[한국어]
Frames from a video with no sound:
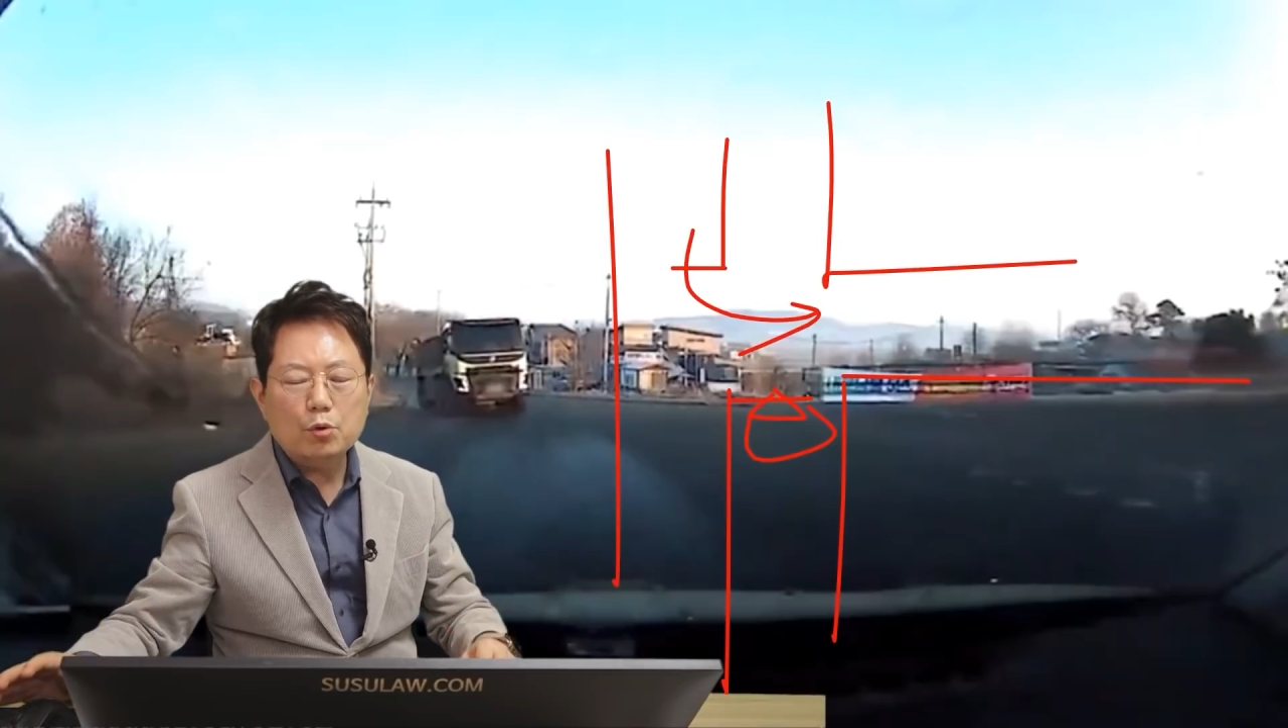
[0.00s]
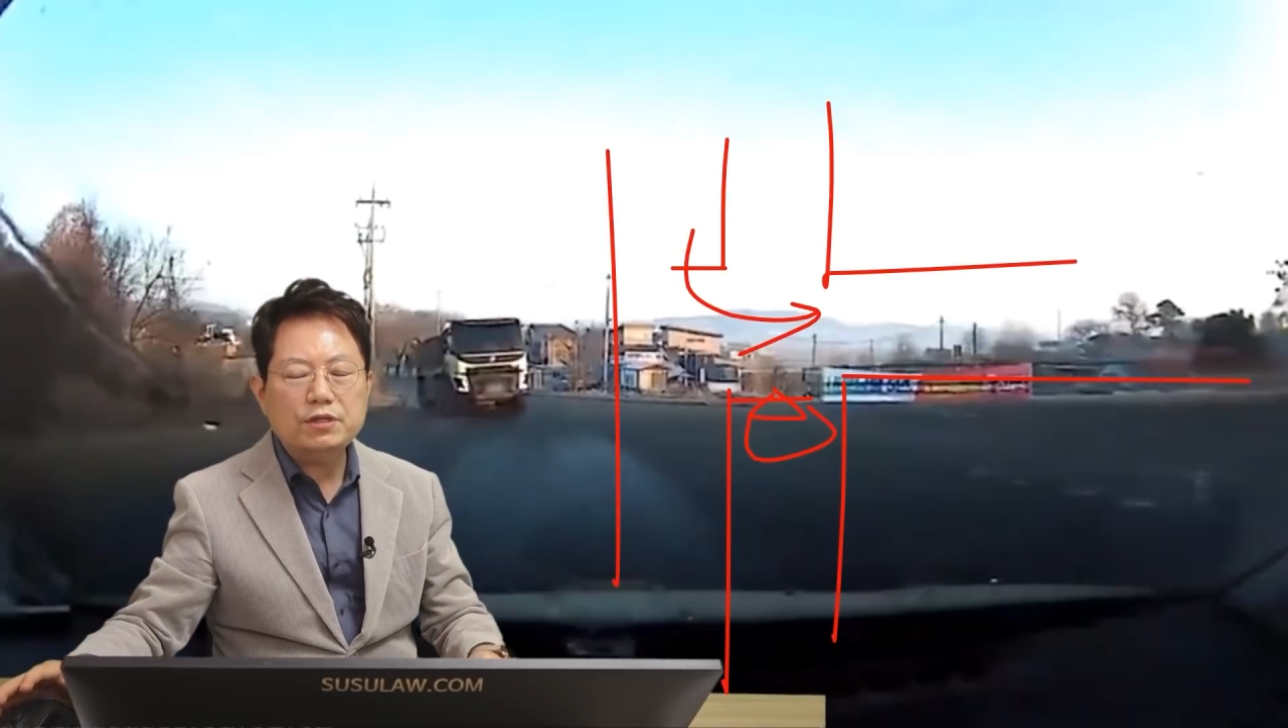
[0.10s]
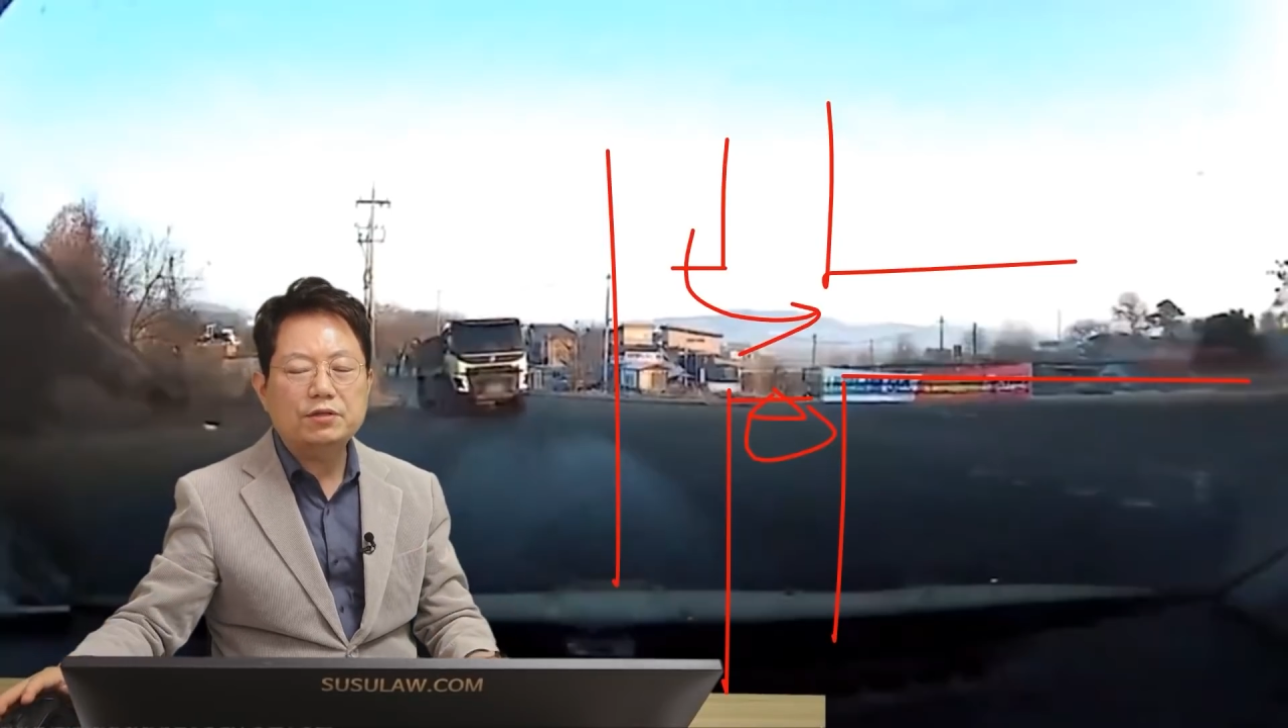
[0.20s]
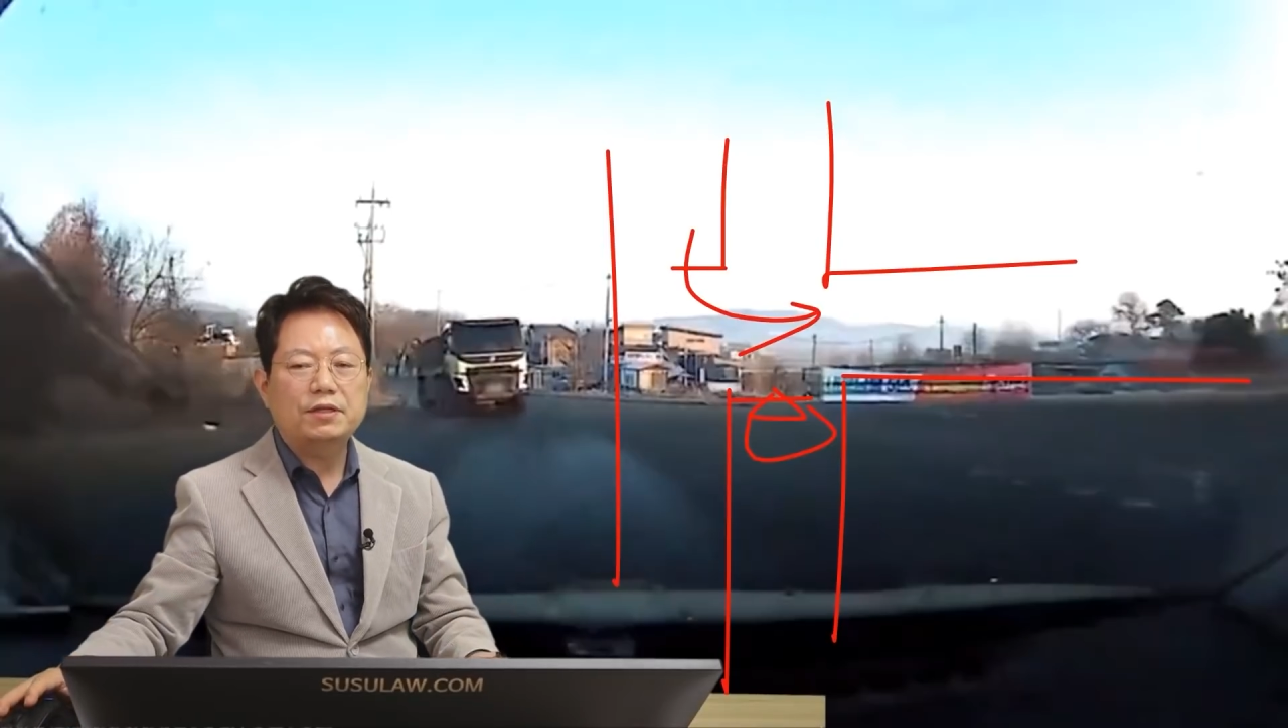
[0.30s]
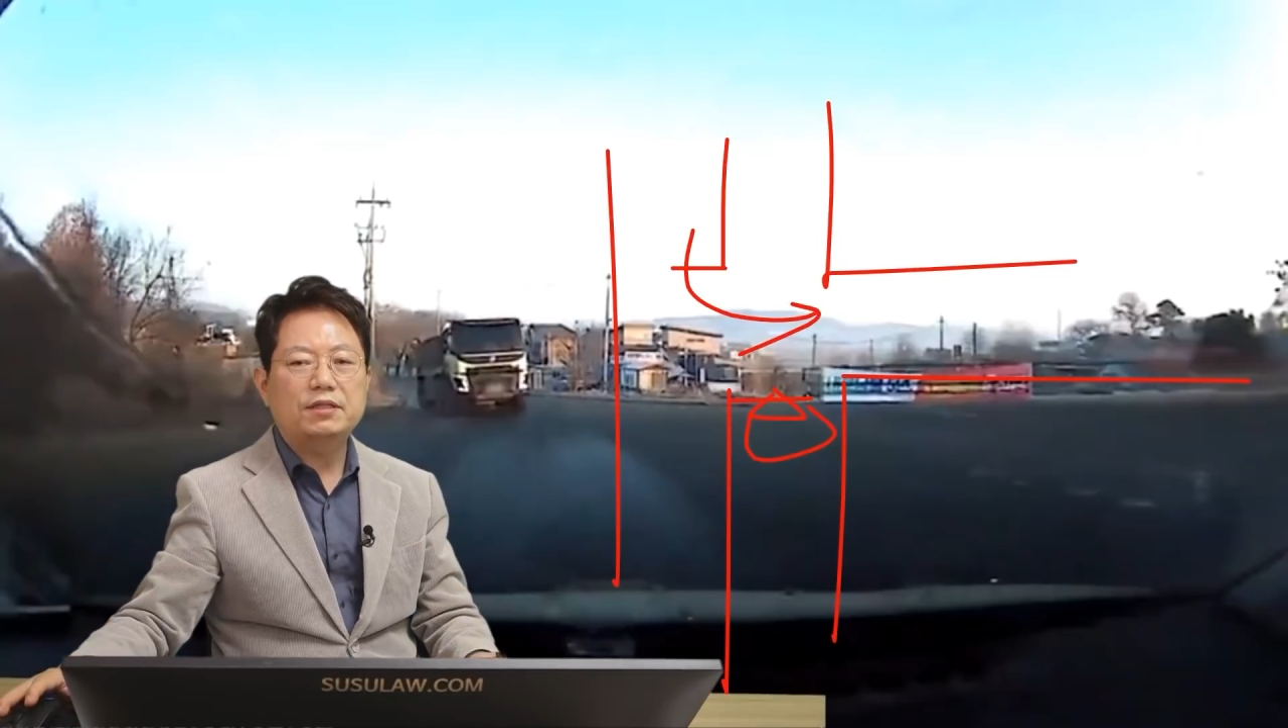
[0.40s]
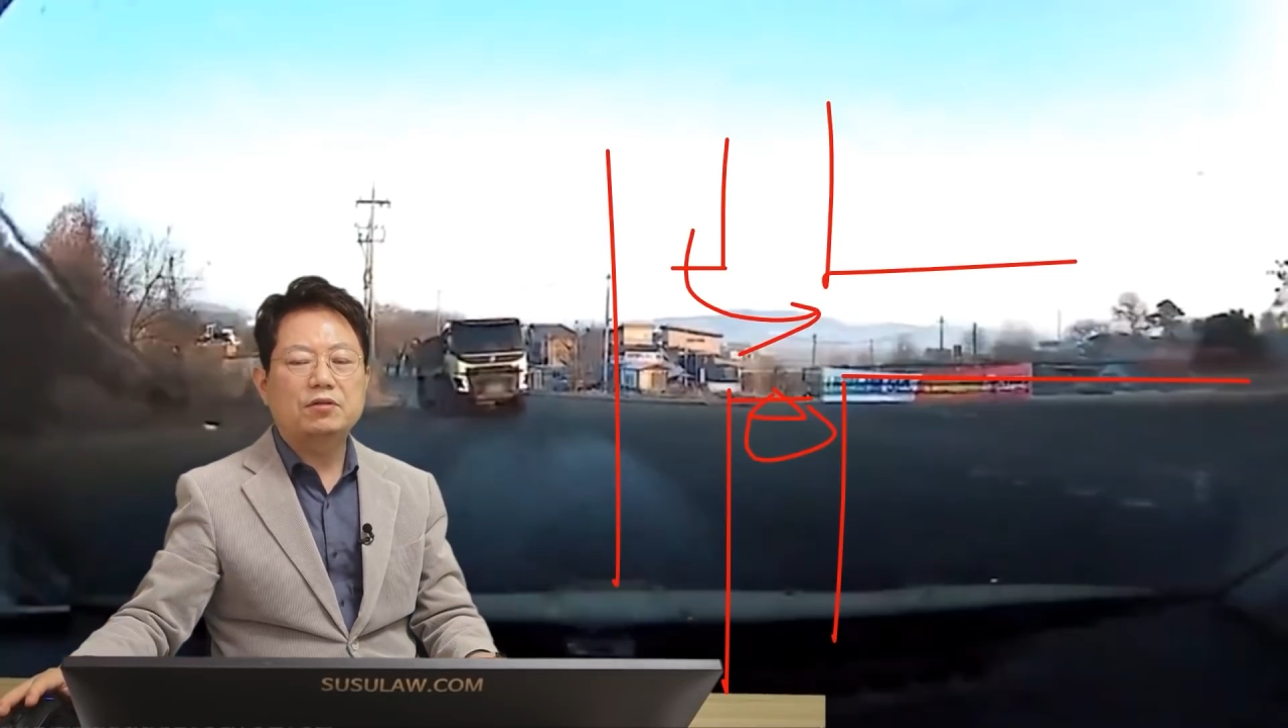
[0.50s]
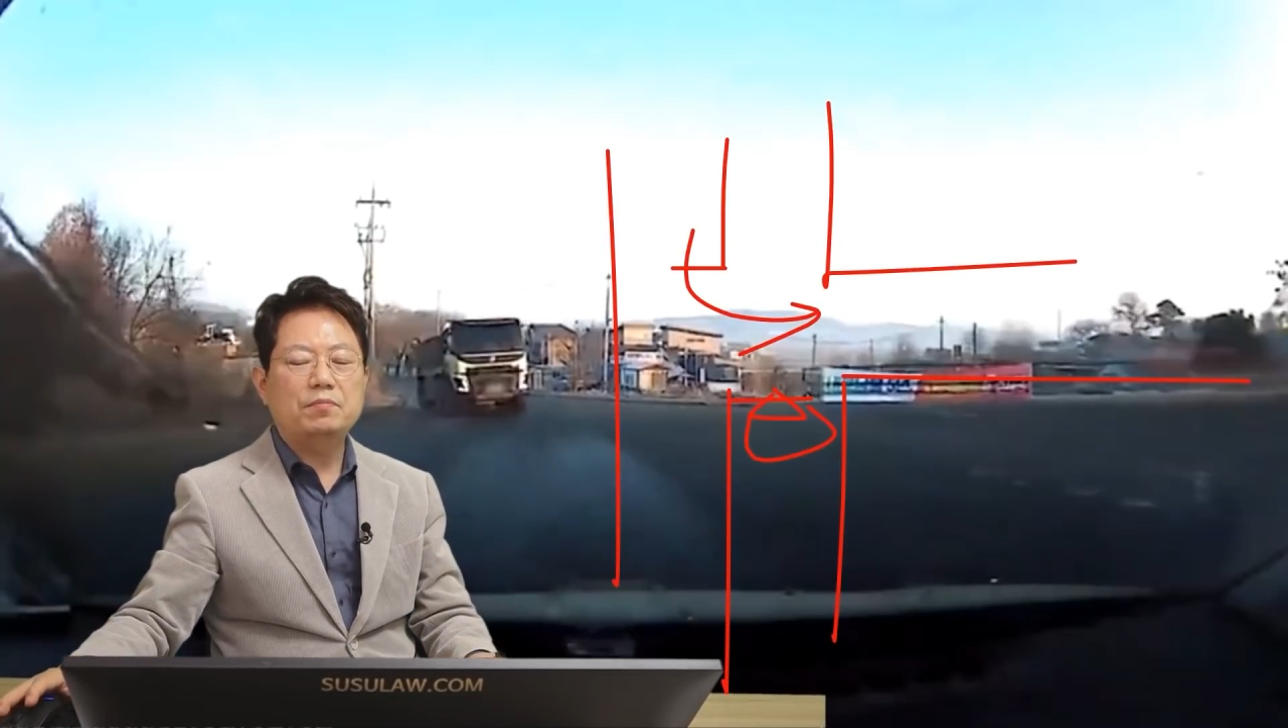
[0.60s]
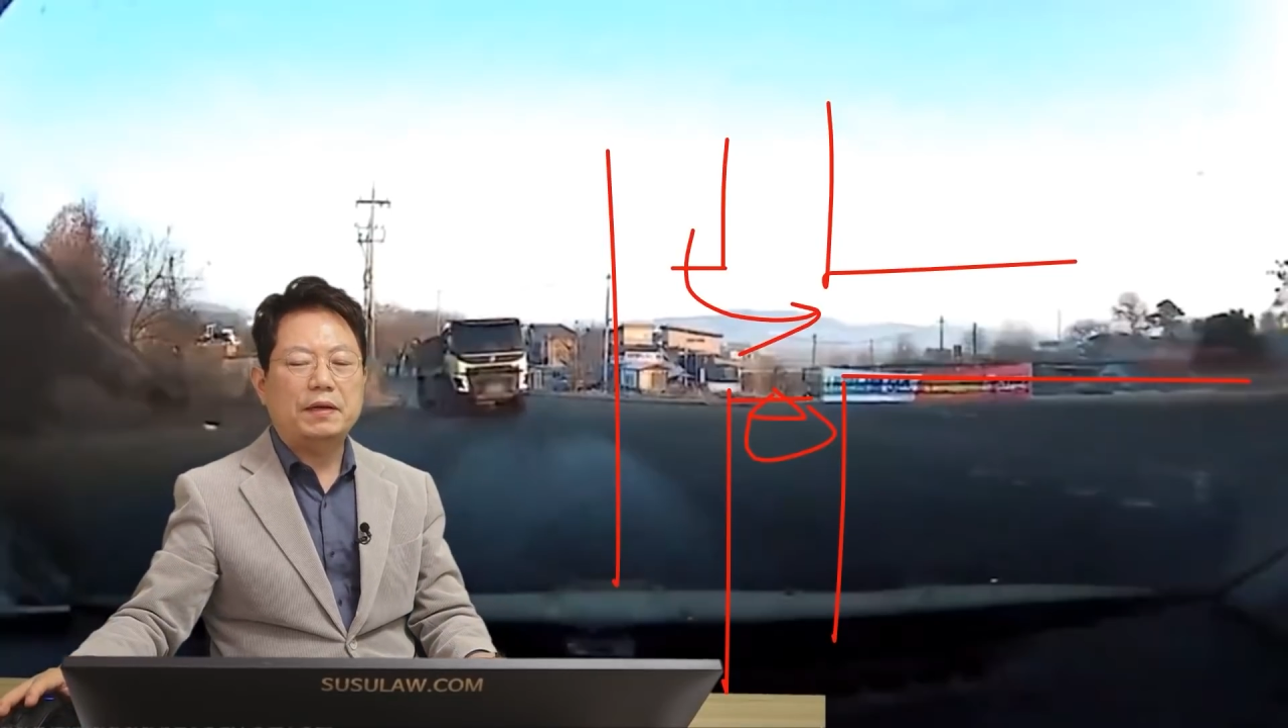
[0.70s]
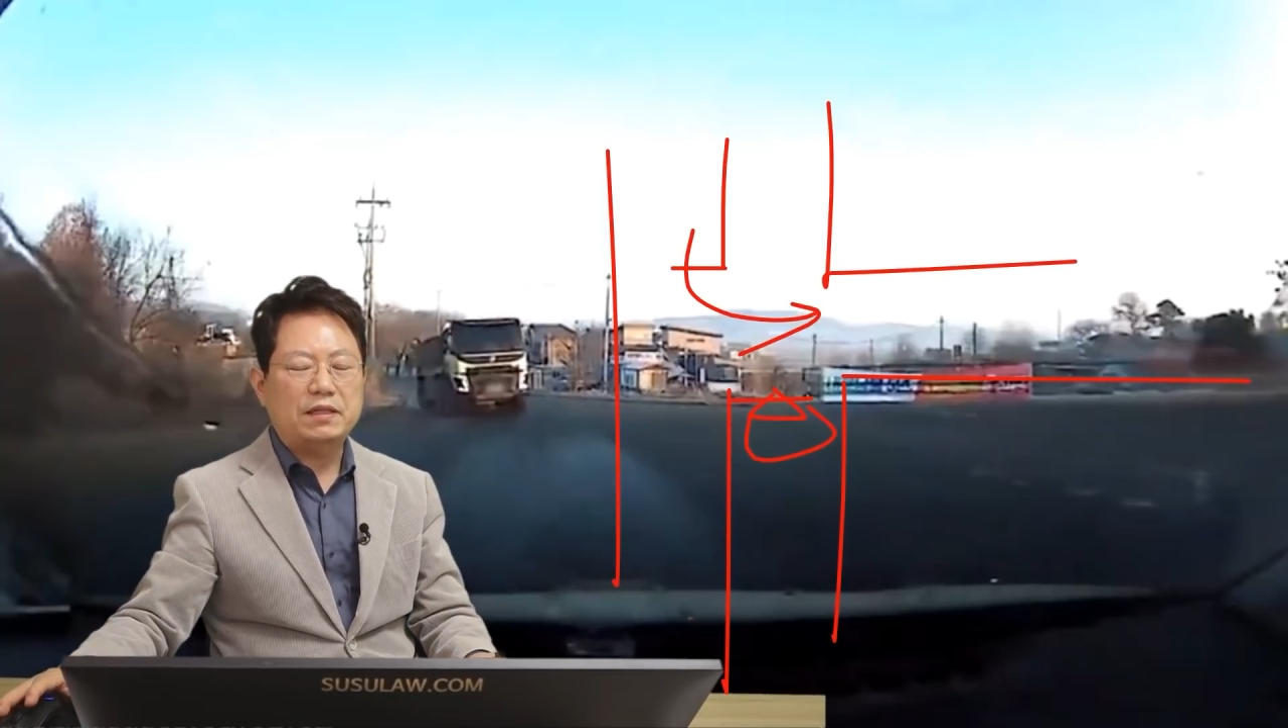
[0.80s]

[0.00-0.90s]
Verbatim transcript: 곳에서 그랬다 그러면